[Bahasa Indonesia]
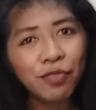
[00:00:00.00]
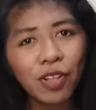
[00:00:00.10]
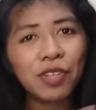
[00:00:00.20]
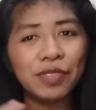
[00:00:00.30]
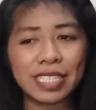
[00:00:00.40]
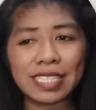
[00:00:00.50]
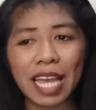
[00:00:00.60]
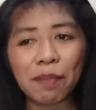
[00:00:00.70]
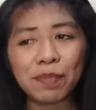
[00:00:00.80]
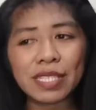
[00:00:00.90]
follow the
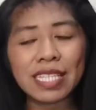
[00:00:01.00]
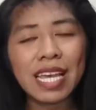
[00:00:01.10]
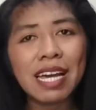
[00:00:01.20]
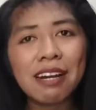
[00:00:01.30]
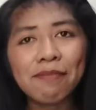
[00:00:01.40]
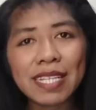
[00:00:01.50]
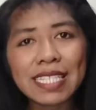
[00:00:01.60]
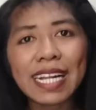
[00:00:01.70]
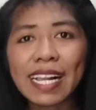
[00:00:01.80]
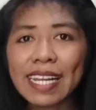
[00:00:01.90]
steps.
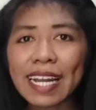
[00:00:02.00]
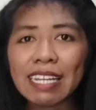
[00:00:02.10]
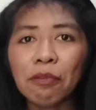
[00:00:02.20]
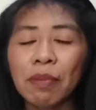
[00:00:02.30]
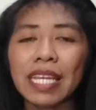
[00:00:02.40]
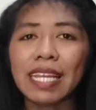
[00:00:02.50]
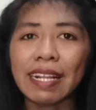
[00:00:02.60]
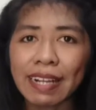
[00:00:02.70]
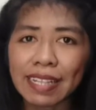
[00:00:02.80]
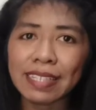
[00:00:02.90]
Pasti kalian akan lebih
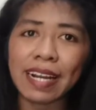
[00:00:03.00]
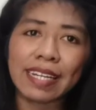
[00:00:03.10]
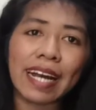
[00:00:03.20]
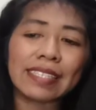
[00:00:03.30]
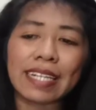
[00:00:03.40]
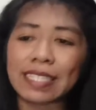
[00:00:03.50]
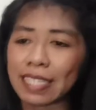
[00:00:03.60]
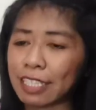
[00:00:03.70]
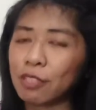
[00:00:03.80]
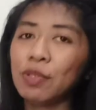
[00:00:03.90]
ingat dengan
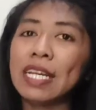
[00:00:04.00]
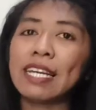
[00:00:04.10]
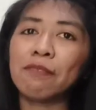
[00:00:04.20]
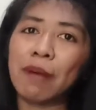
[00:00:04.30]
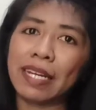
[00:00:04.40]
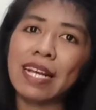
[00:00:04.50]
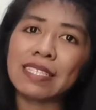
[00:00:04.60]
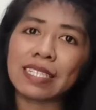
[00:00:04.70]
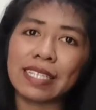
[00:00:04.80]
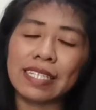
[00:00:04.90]
kata-kata itu daripada
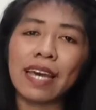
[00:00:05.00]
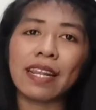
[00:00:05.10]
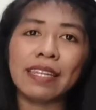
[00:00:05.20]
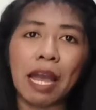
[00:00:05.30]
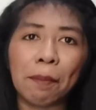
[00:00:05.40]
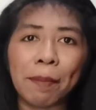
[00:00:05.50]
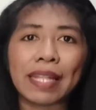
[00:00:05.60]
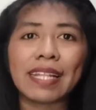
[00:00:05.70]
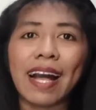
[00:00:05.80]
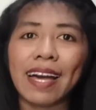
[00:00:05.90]
sekedar
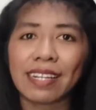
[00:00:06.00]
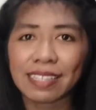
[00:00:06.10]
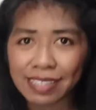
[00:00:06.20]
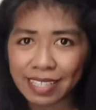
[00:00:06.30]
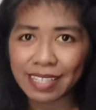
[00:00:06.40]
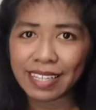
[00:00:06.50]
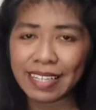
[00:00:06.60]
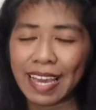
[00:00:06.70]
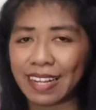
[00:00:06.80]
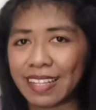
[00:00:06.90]
dapat arti
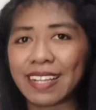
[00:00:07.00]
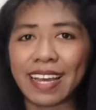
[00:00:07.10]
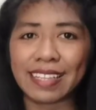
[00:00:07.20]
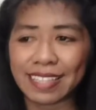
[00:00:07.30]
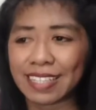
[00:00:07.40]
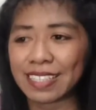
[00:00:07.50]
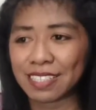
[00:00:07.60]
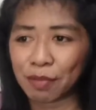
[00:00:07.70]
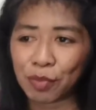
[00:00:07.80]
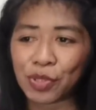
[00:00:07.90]
dari kata
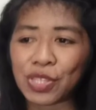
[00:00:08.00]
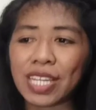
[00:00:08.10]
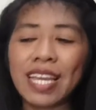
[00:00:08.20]
tersebut.